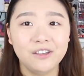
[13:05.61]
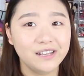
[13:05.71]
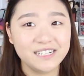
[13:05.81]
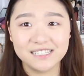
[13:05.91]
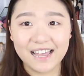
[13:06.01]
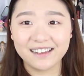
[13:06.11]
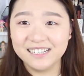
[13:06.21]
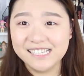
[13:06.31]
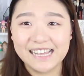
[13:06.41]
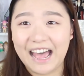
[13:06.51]
因为芝加
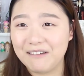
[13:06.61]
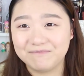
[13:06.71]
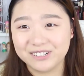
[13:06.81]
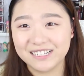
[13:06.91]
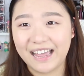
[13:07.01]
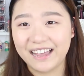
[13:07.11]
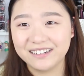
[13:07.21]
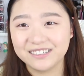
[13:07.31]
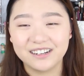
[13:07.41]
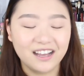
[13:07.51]
哥现在还不是太
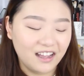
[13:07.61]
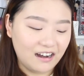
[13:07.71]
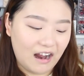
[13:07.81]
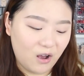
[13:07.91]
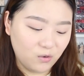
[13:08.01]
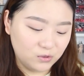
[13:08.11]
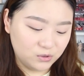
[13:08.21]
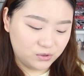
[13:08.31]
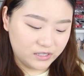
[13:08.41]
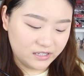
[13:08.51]
热，然后我
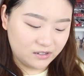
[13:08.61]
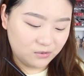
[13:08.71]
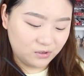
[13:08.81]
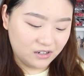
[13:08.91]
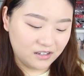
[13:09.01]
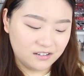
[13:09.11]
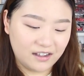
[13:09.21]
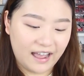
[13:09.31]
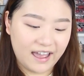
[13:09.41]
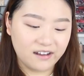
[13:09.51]
就觉得我可
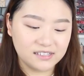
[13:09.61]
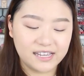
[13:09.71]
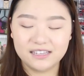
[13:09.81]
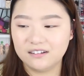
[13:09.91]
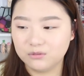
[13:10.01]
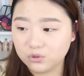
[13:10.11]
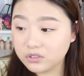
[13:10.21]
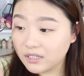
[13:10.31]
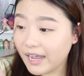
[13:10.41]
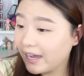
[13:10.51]
能还要再等，就
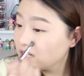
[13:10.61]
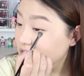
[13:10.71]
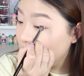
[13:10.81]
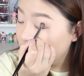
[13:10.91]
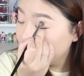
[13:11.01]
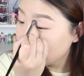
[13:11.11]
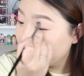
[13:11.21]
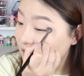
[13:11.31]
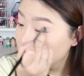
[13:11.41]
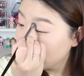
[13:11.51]
是它稍微
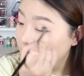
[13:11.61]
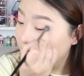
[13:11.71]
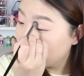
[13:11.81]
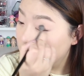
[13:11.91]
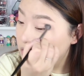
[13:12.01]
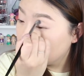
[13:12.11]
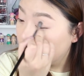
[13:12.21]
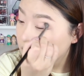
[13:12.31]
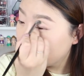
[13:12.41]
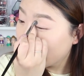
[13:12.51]
再热一点的时
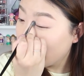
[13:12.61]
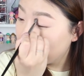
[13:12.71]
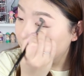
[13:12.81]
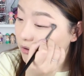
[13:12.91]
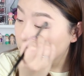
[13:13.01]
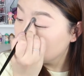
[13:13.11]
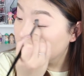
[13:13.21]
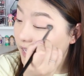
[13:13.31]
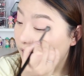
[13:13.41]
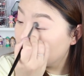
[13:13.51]
候再看吧，因为我觉
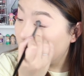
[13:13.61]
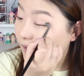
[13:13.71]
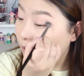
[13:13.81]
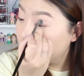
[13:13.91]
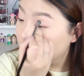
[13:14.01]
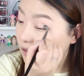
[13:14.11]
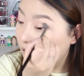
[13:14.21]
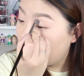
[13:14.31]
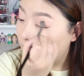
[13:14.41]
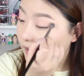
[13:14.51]
得那样的话会
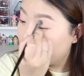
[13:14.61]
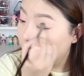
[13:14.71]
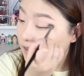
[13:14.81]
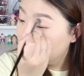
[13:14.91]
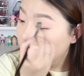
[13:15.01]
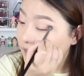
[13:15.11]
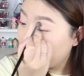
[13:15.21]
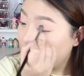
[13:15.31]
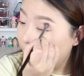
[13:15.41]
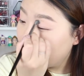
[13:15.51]
更考验
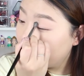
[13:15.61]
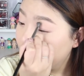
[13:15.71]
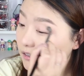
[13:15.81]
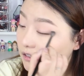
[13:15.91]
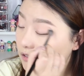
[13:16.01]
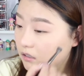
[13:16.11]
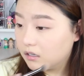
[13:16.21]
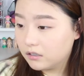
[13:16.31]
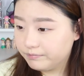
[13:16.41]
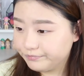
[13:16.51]
它
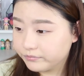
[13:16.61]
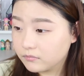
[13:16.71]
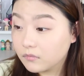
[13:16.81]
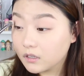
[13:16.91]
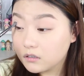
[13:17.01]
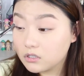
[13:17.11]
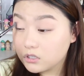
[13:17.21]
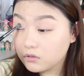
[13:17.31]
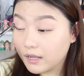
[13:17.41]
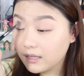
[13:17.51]
的嗯
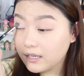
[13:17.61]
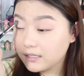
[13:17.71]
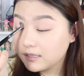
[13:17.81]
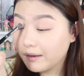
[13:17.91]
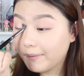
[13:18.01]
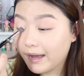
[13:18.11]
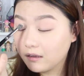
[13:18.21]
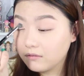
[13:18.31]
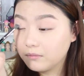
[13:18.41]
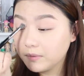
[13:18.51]
持妆力一些吧，
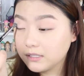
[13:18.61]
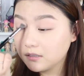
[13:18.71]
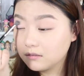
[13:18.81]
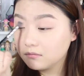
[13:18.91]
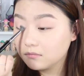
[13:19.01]
因为毕竟